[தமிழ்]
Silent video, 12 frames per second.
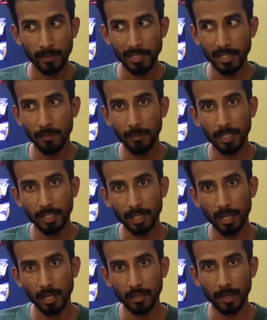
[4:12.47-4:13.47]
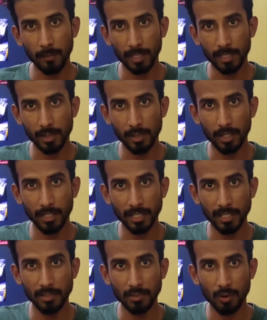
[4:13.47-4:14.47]
விஷயம் பார்த்திங்கன்னா அந்த மதரோட
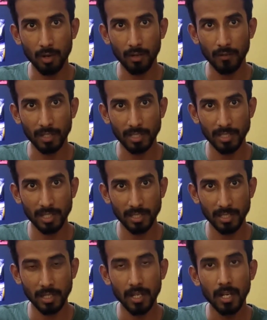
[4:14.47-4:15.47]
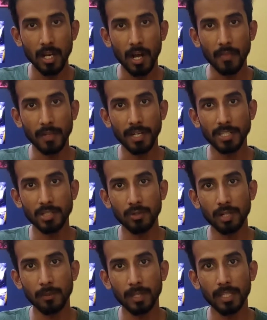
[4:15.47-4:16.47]
டச்சுன்னு சொல்லுவாங்க ஃபஸ்ட் டச் அந்த டச்சு கூட